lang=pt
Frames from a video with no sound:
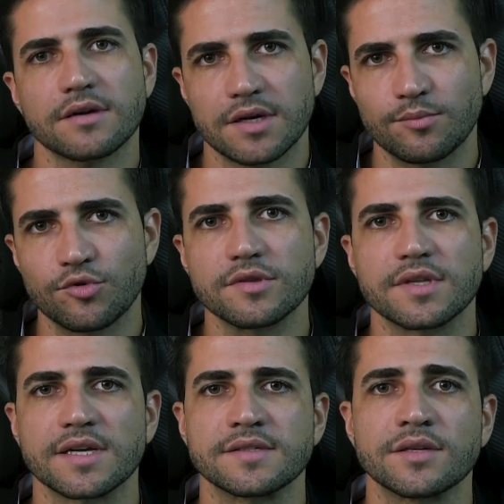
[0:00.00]
acabou
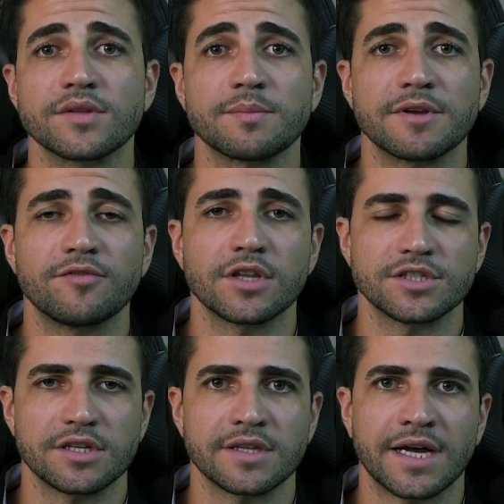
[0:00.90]
trazendo também
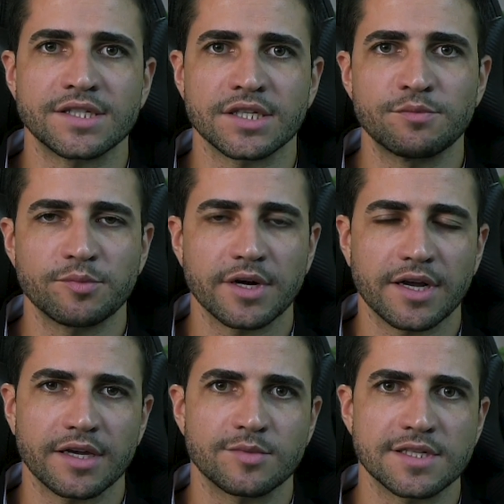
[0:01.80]
volatilidade aqui para o
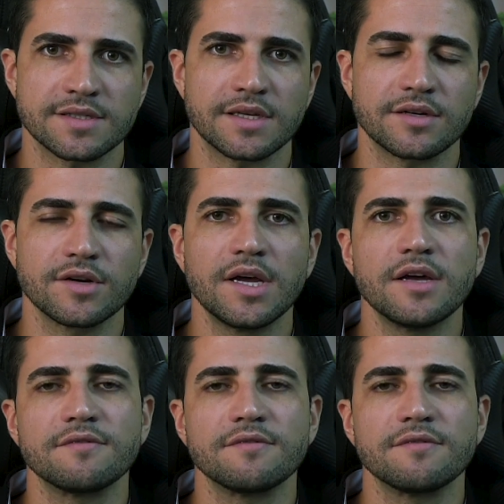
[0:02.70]
mercado brasileiro.